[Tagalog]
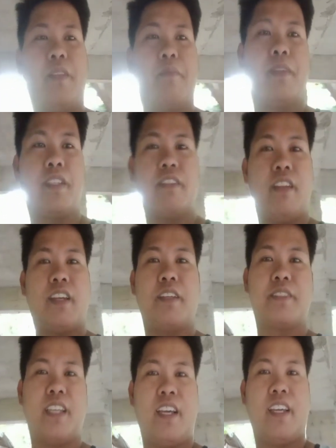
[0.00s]
in-update ko lang
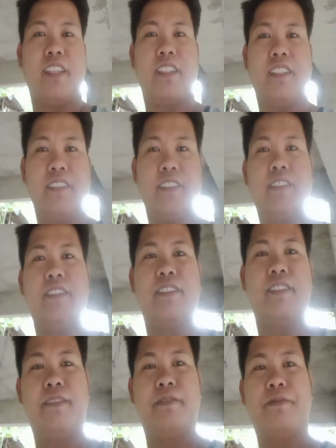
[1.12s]
kayo sa aking
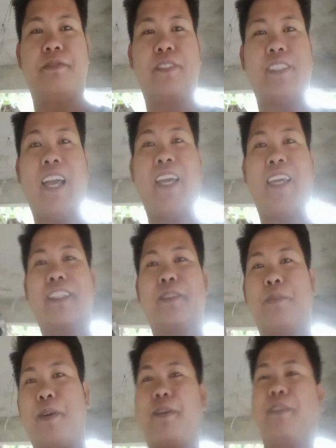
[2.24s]
sa aking
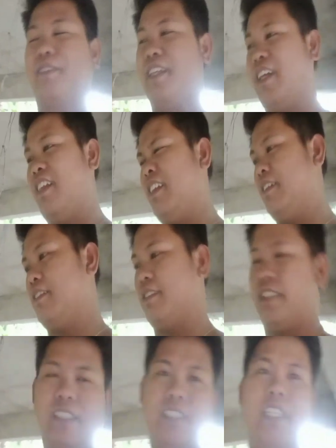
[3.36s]
X4 dahil
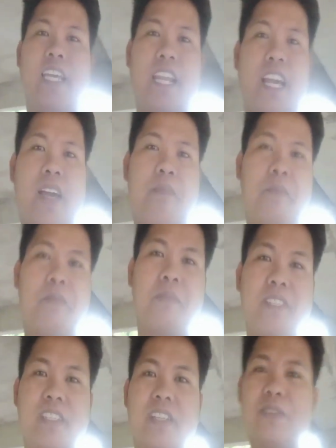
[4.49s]
hindi nga
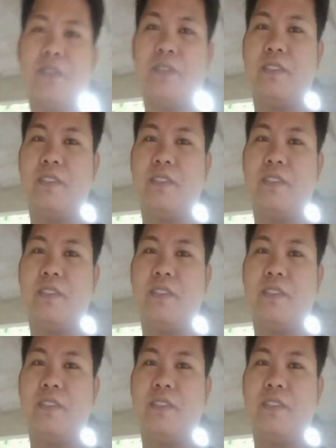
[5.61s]
nakakapagbibidyo